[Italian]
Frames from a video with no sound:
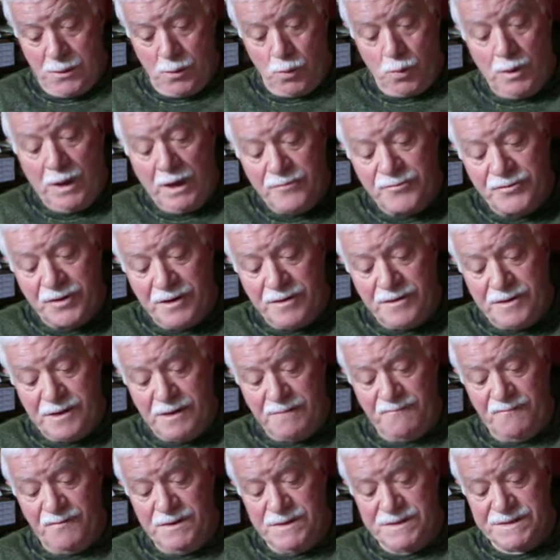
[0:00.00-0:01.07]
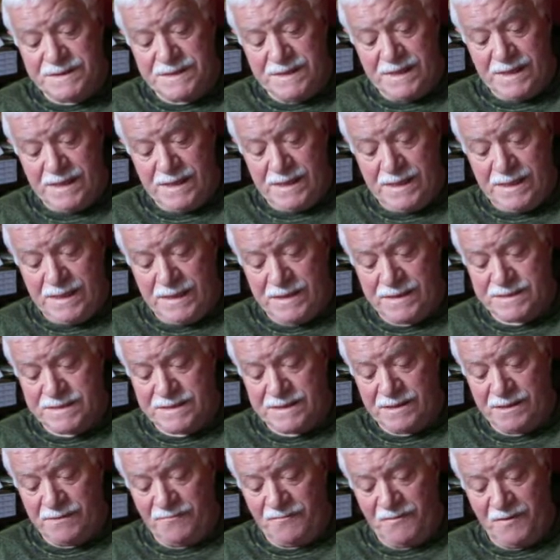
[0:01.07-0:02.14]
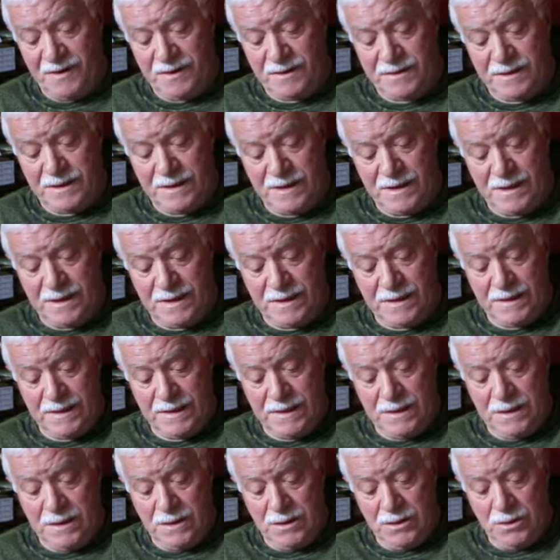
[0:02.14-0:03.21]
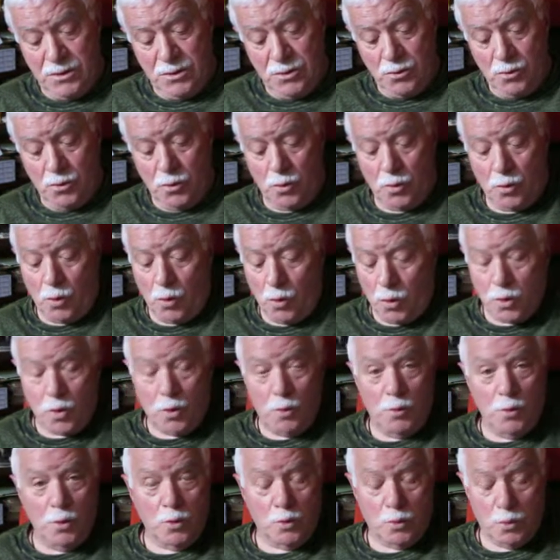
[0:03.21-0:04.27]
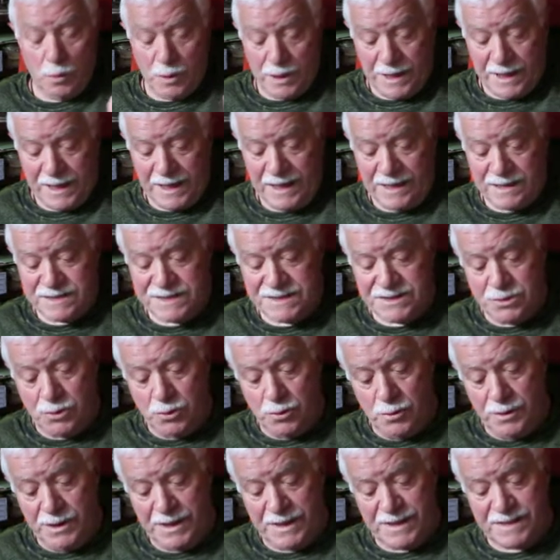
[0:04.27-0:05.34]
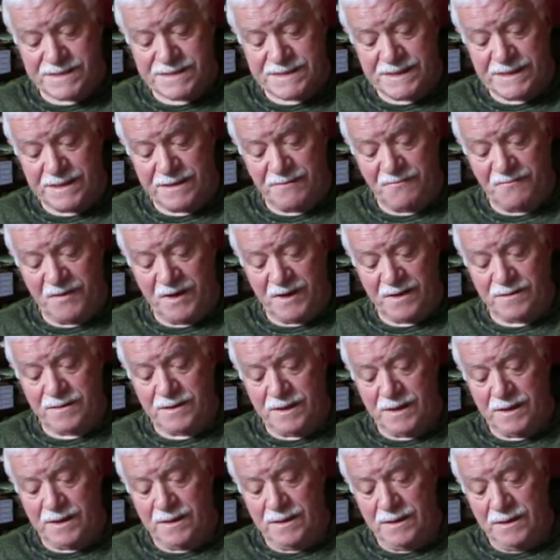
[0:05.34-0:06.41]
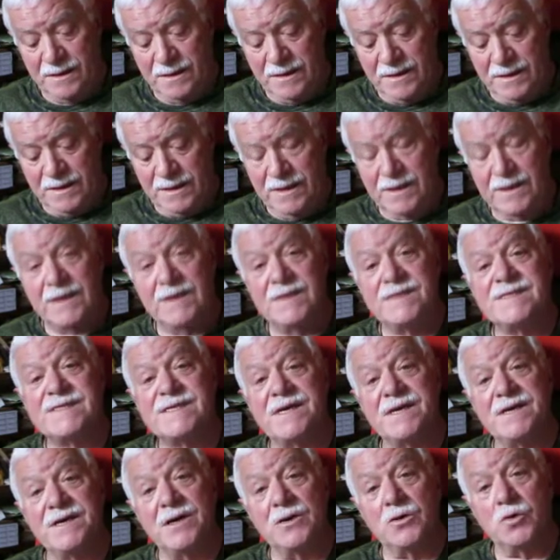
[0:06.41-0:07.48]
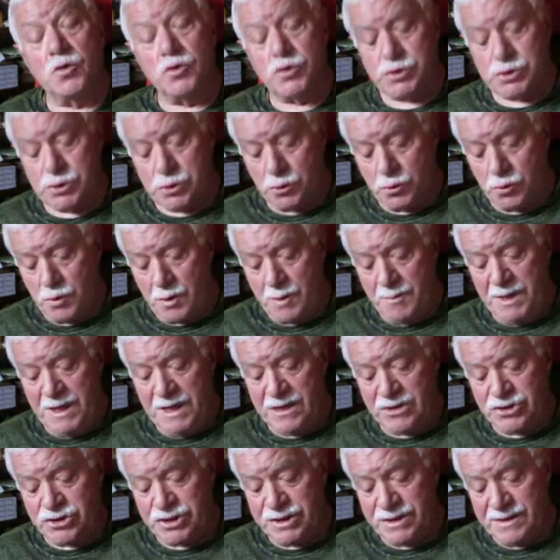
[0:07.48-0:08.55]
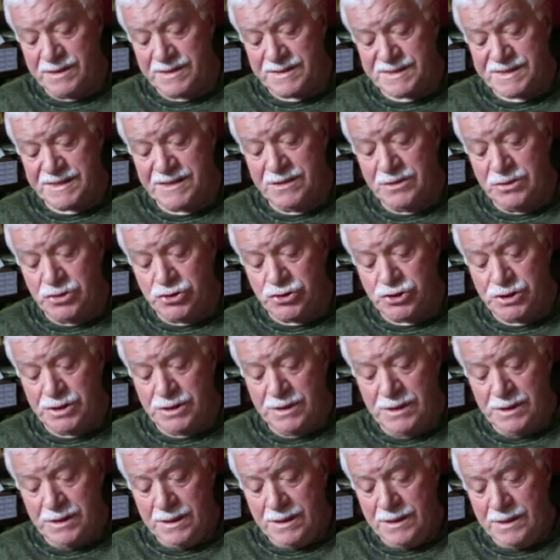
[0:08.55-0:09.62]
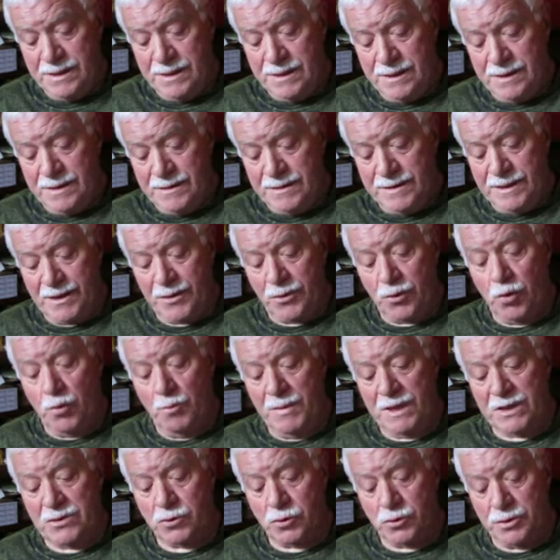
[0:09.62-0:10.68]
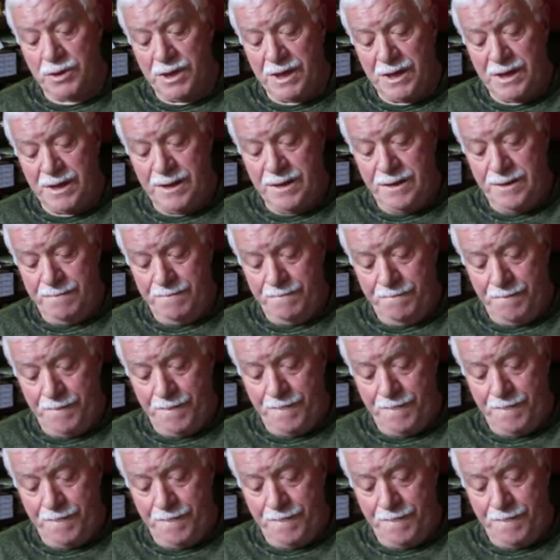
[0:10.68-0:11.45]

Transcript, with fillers: Un'altra intervista era stata fatta, o, o, comunque una relazione era stata fatta il 6 agosto 2016 da Roma Today.